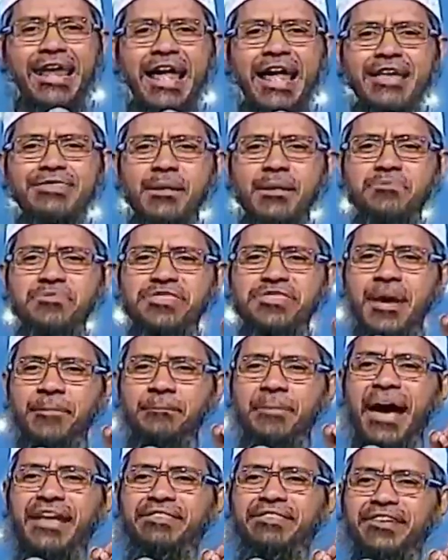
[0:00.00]
अल्लाह
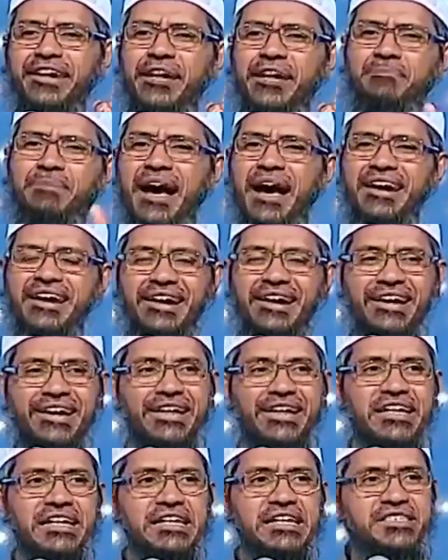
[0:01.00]
सबसे बेहतरीन प्लानर
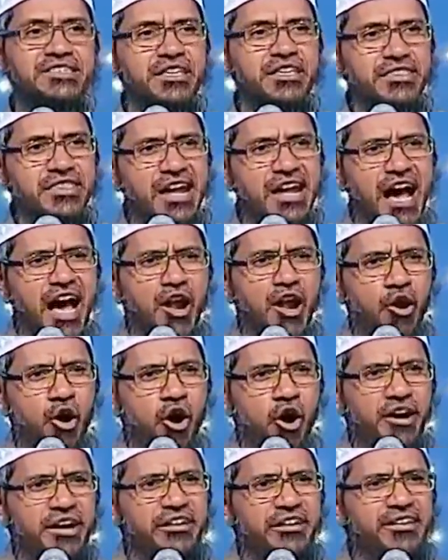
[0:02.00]
है जितना
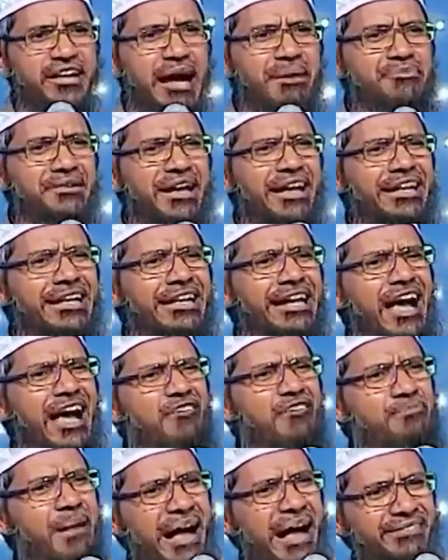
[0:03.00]
लोग इस्लाम के
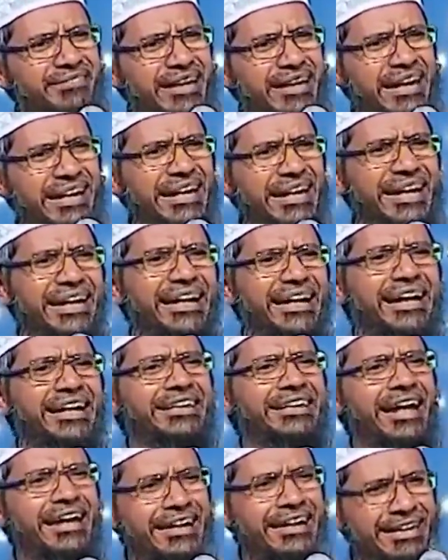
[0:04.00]
खिलाफ बात कर रहे
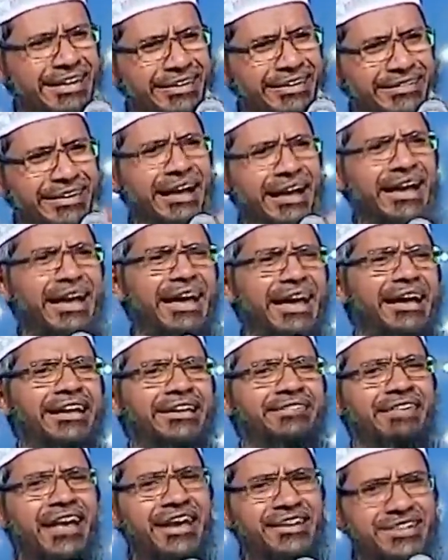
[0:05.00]
टेररिस्ट है
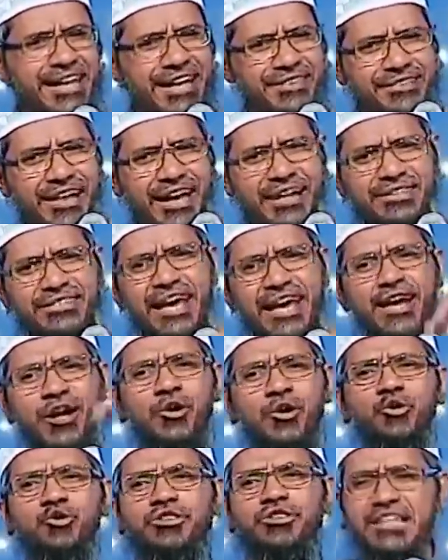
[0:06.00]
दहशत गर्द
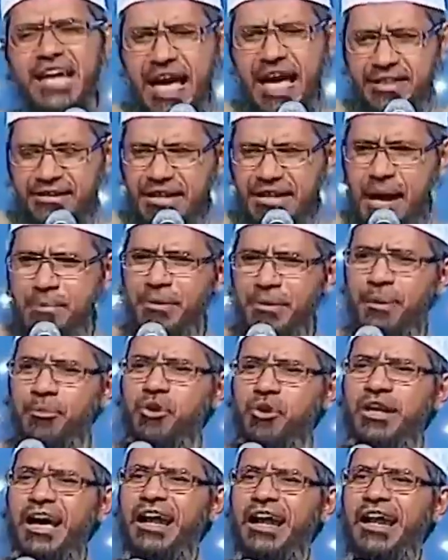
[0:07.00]
है उतना इस्लाम
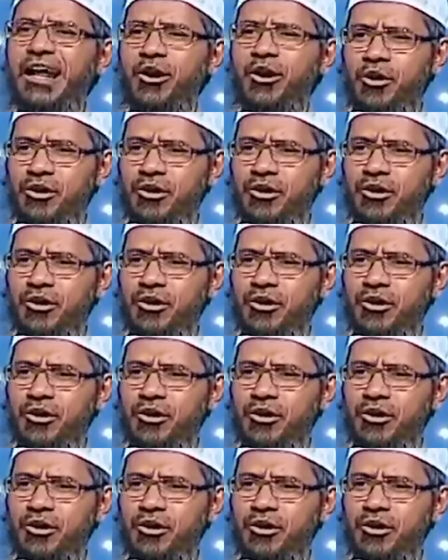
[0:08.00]
कबूल कर रहे